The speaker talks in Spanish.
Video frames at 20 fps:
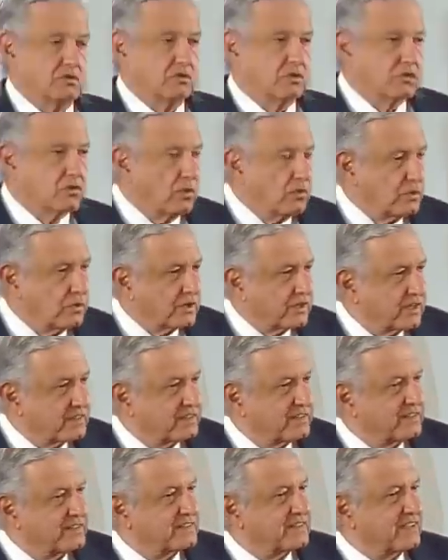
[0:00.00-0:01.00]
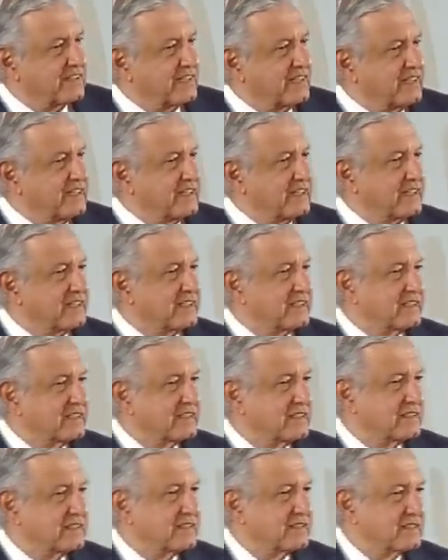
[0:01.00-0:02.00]
y cómo que sin salida.
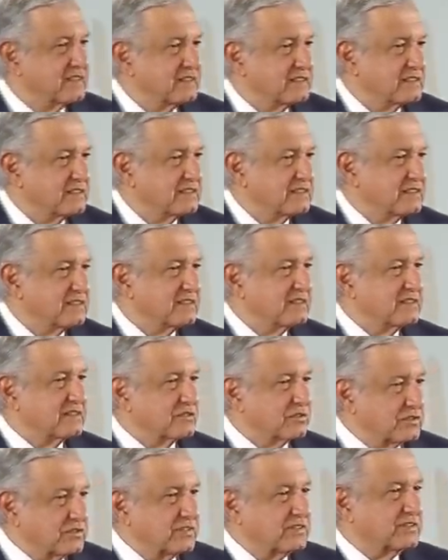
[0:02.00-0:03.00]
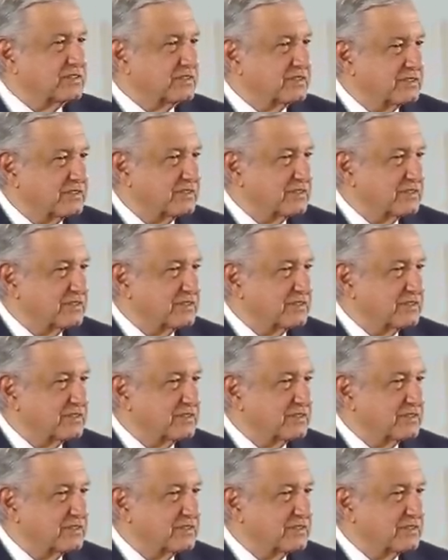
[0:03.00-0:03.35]
Entonces